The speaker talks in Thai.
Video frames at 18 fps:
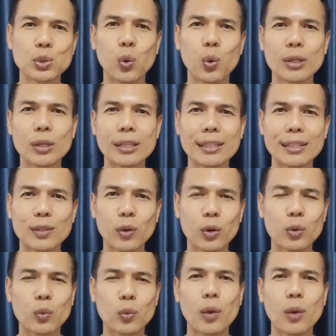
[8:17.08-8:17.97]
สูตร
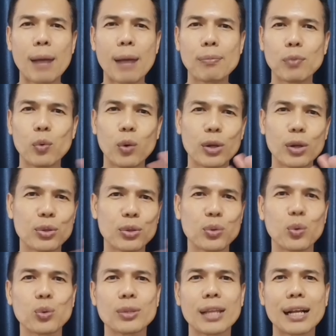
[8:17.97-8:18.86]
ลดความอ้วน
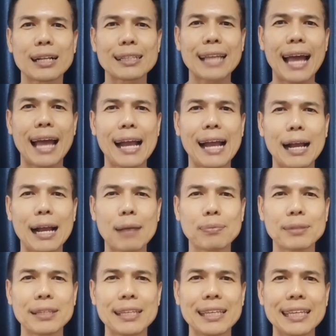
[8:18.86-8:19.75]
สูตรต่างๆค
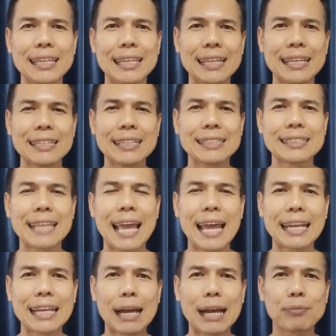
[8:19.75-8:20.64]
รับ ที่
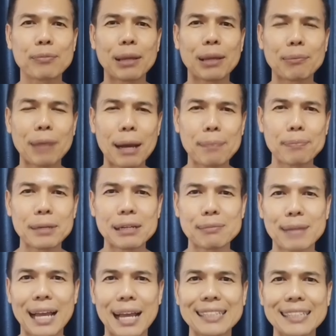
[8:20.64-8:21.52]
แนะนำสำหรับ
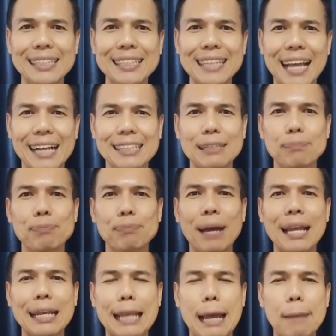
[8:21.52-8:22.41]
มือใหม่ที่อยากจะ
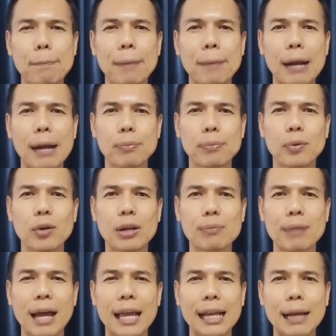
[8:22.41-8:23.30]
ปั่นน้ำผักผ
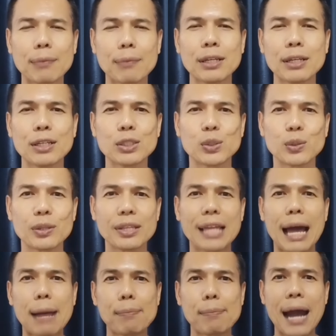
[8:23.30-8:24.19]
ลไม้ครับ จน
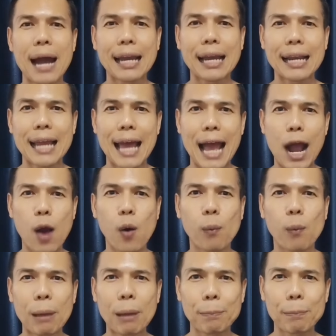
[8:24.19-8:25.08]
สามารถ
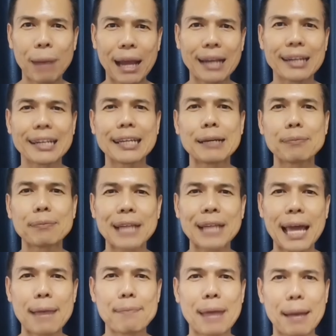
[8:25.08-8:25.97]
เอาไปปั่นดื่ม
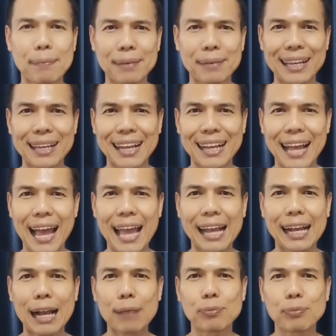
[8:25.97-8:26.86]
ได้แบบ
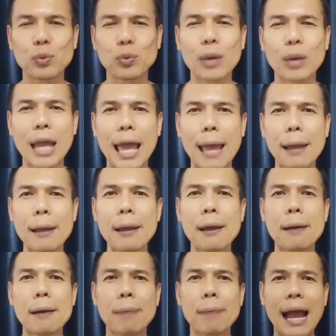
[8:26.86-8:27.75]
ง่ายๆ ครับ ดูแล
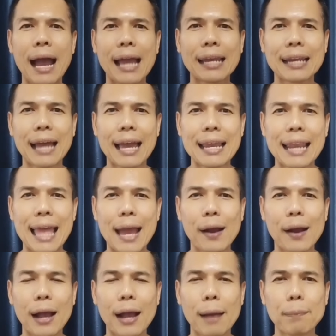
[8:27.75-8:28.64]
ภายใน
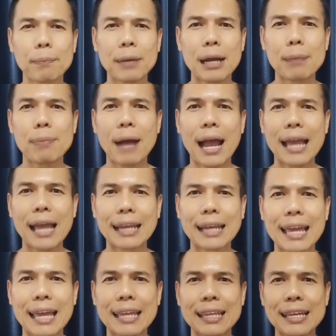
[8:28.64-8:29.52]
แล้วครับ เมื่อภาย
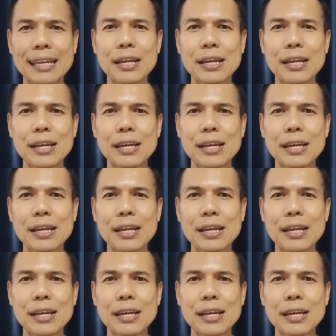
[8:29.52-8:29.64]
ใน